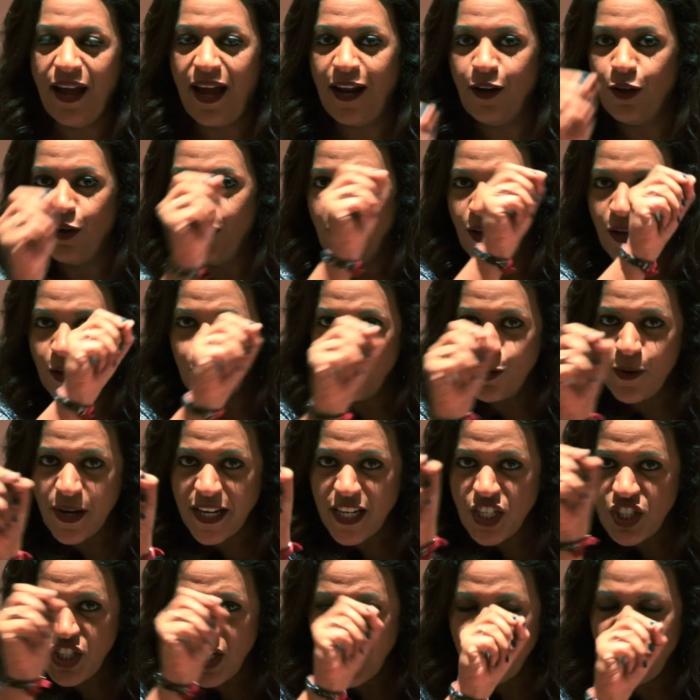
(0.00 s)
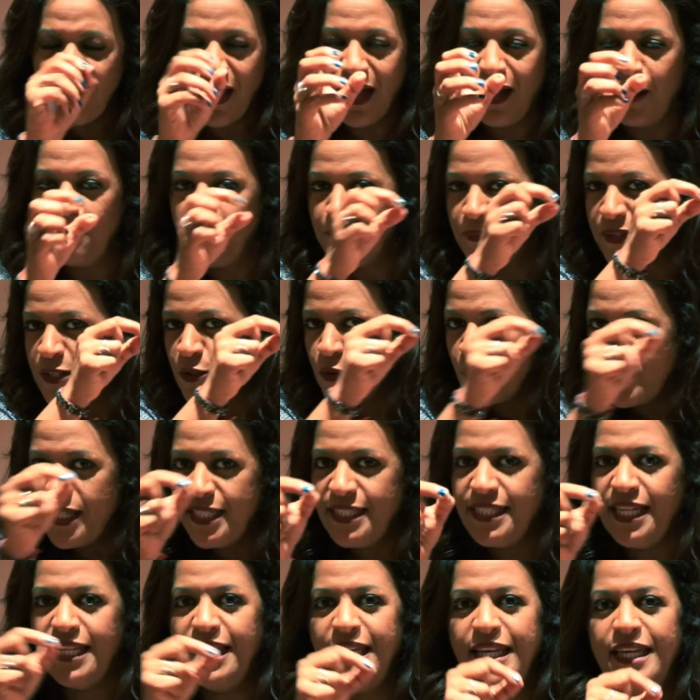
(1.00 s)
Alors, corrigez, enfin,
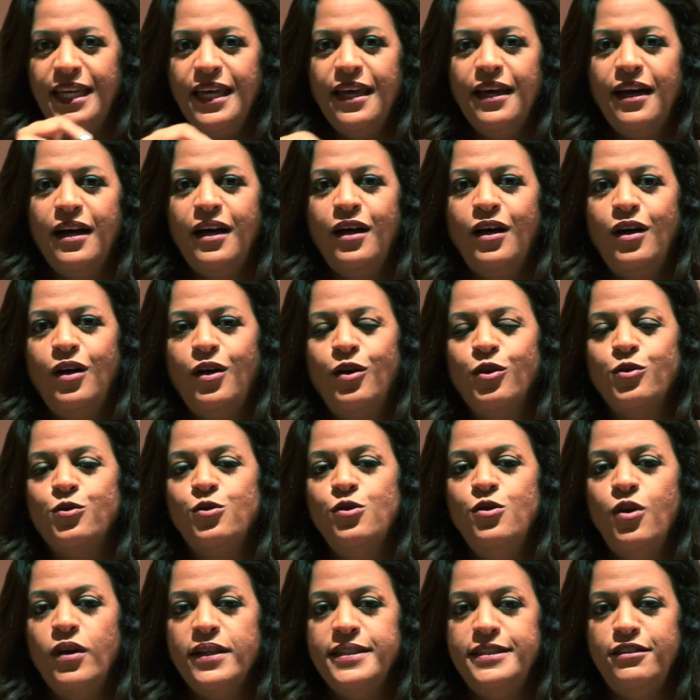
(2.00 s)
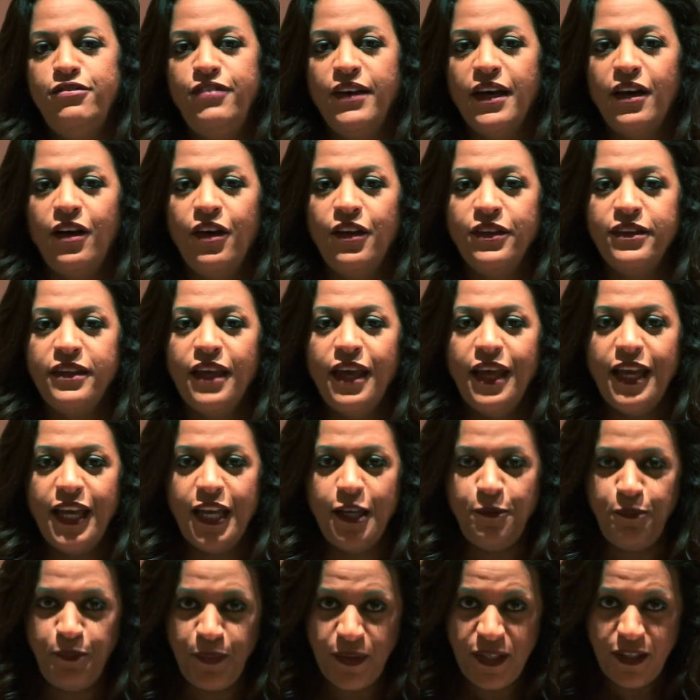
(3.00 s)
soulignez-les en, en, couleurs différentes
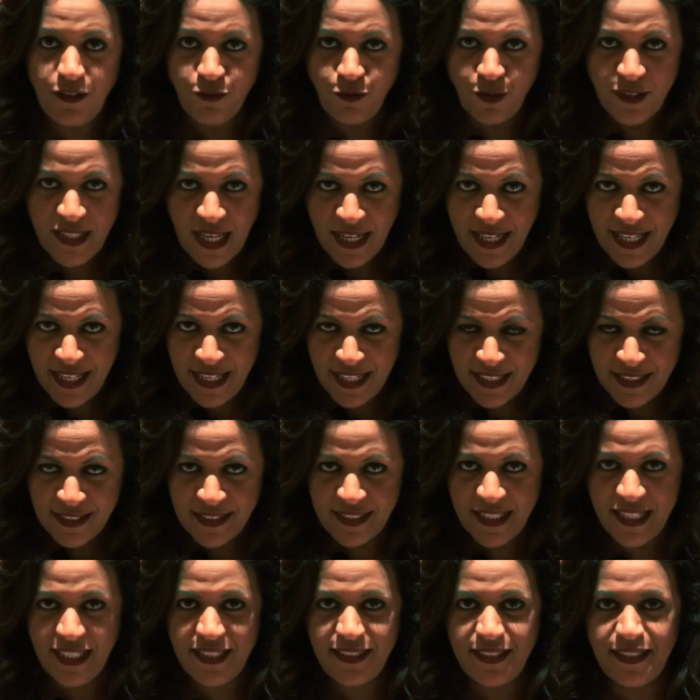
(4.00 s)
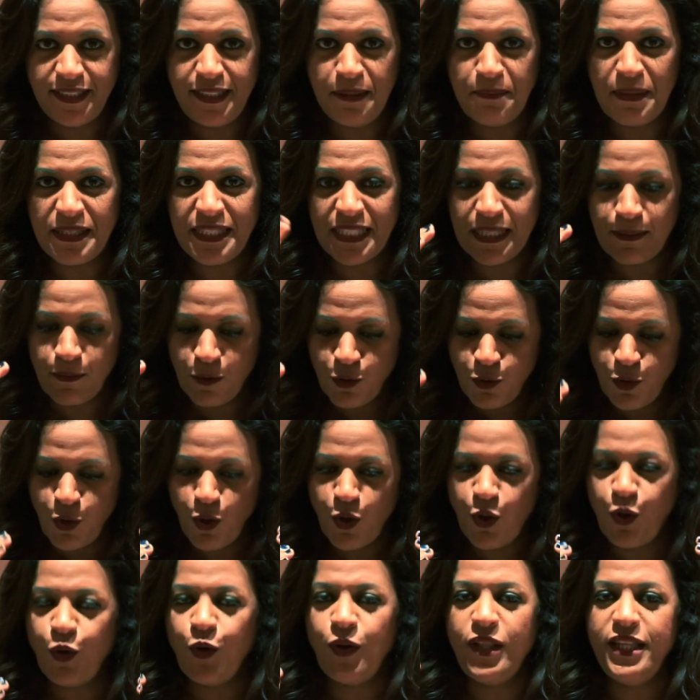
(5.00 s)
et puis vous allez essayer systématiquement de
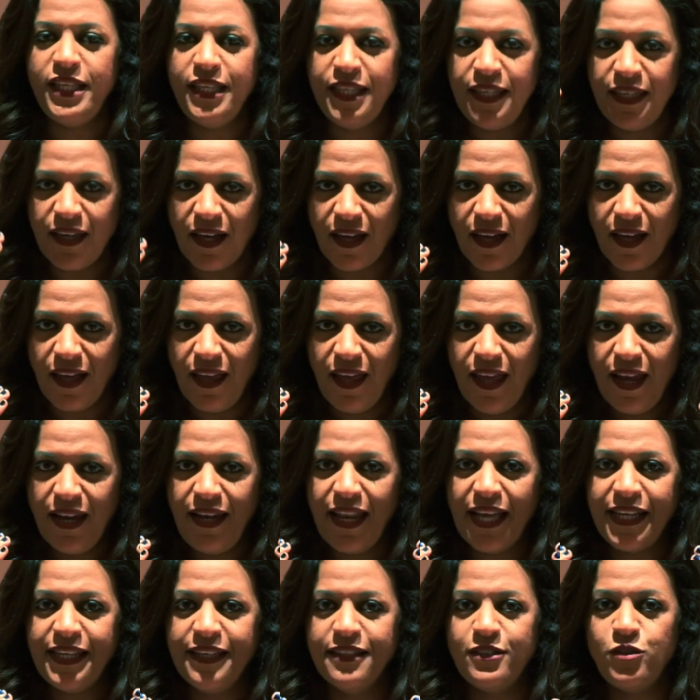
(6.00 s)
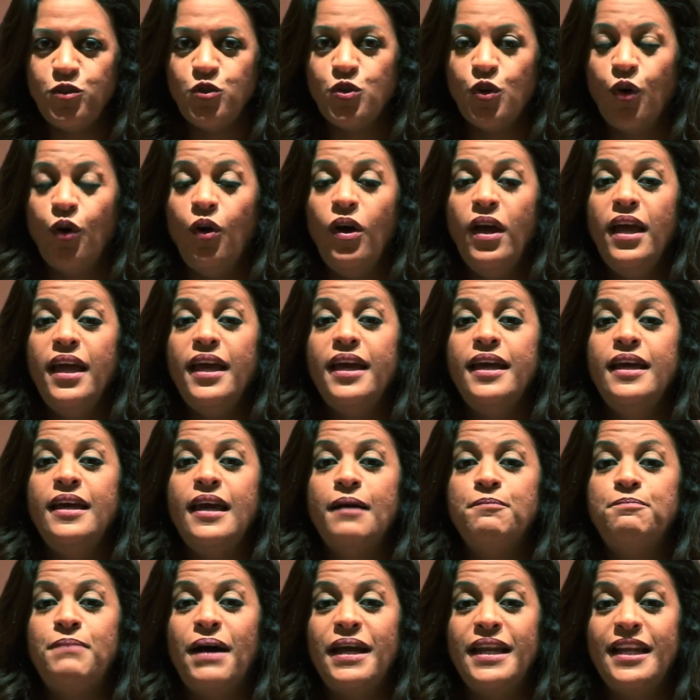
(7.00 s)
relire la question
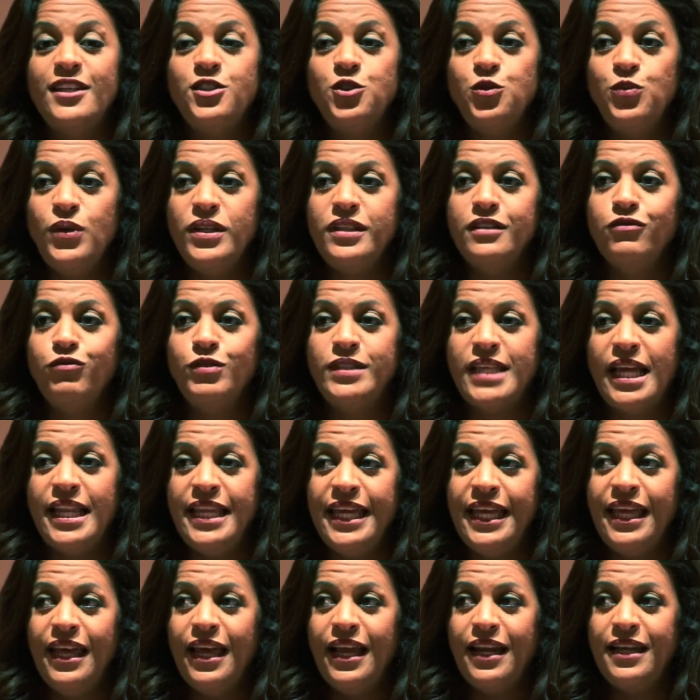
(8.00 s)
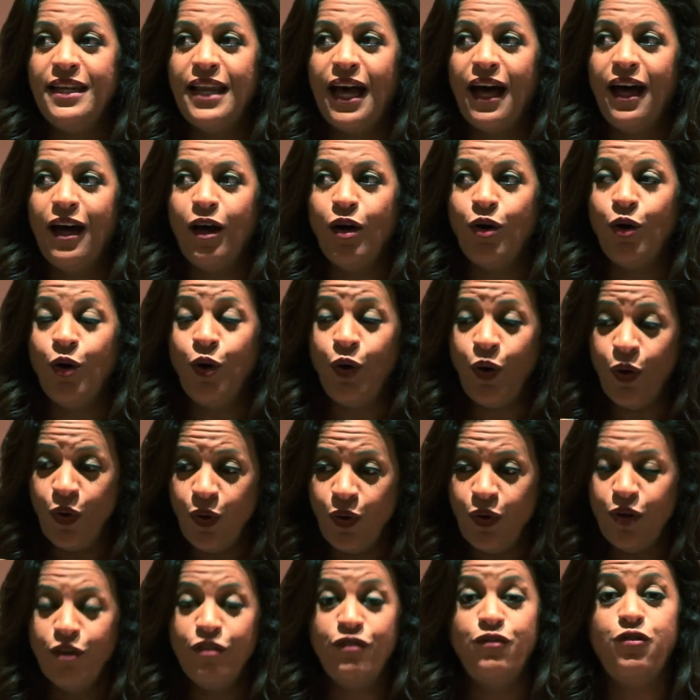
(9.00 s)
et par la suite, vous allez la
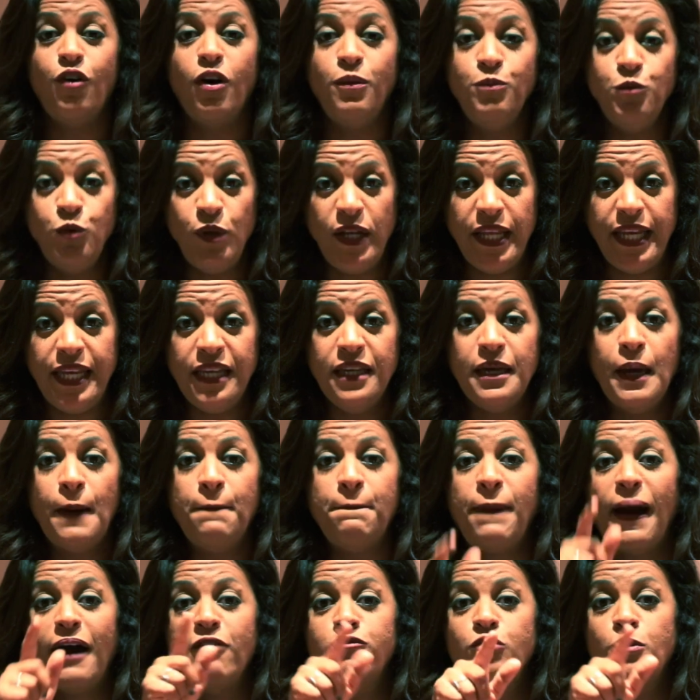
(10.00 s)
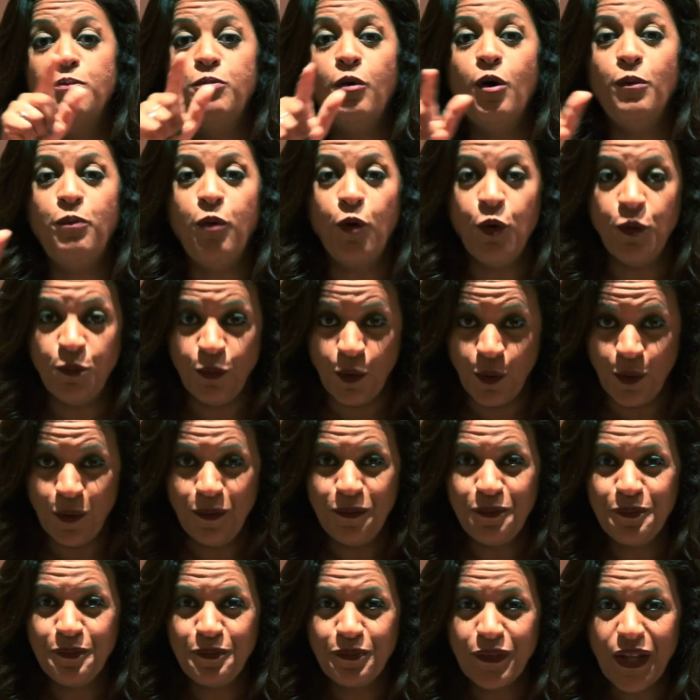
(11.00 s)
reformuler par vos propres
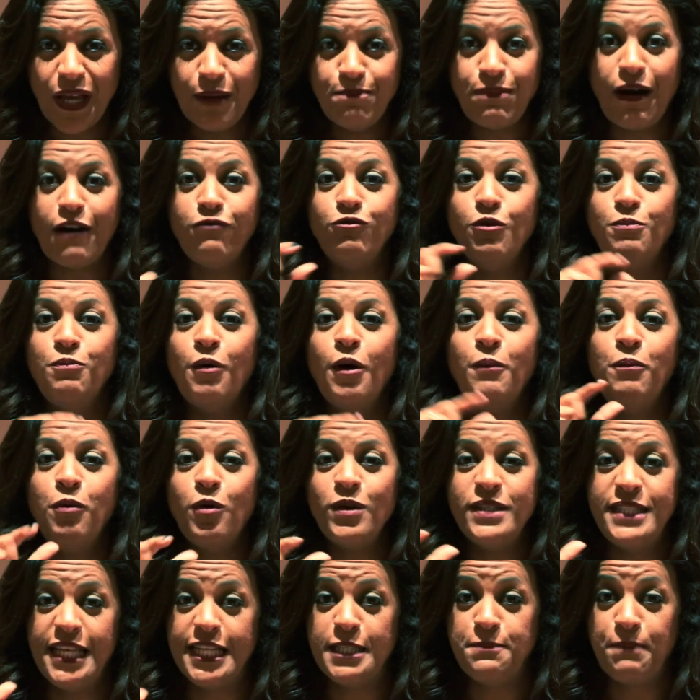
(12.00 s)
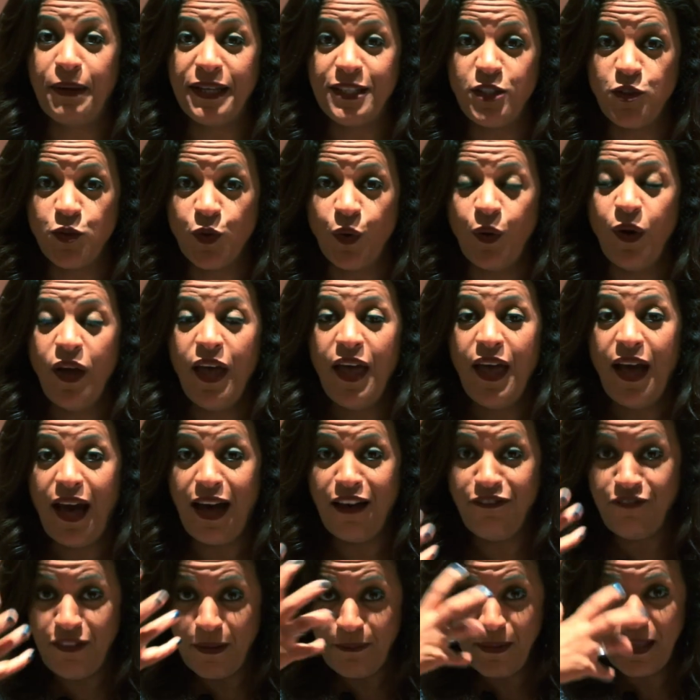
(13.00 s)
mots par vos propres expressions
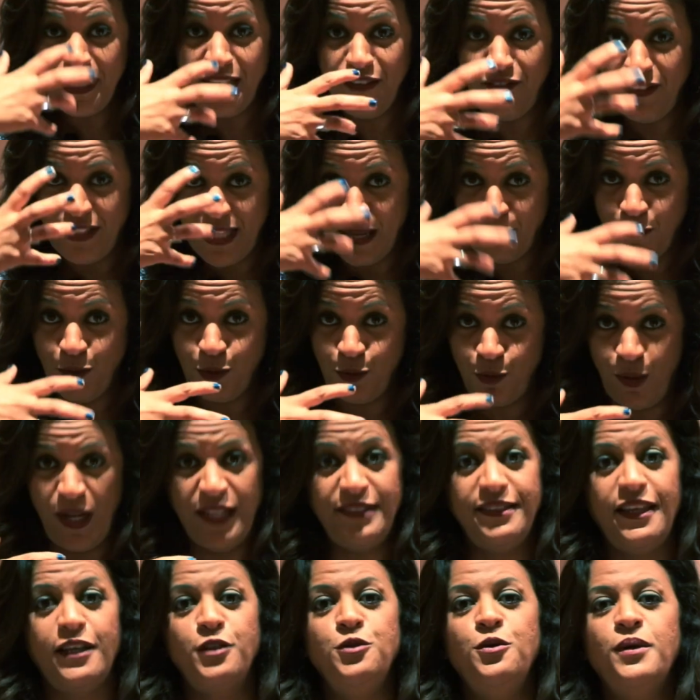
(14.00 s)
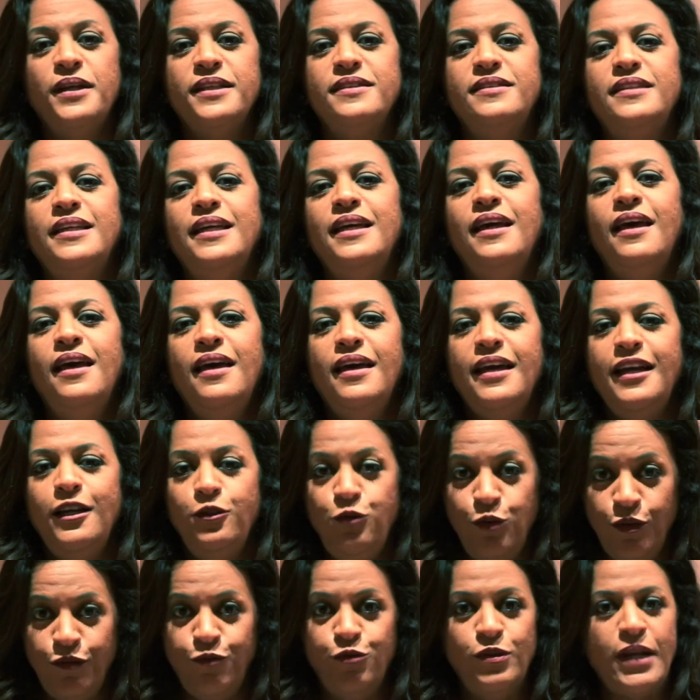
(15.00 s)
afin bien évidemment de l'intérioriser et
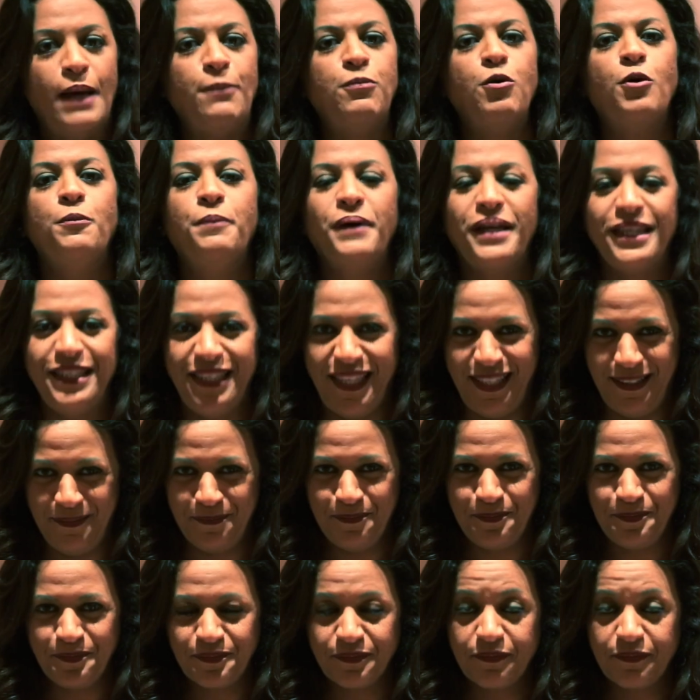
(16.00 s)
de vous l'approprier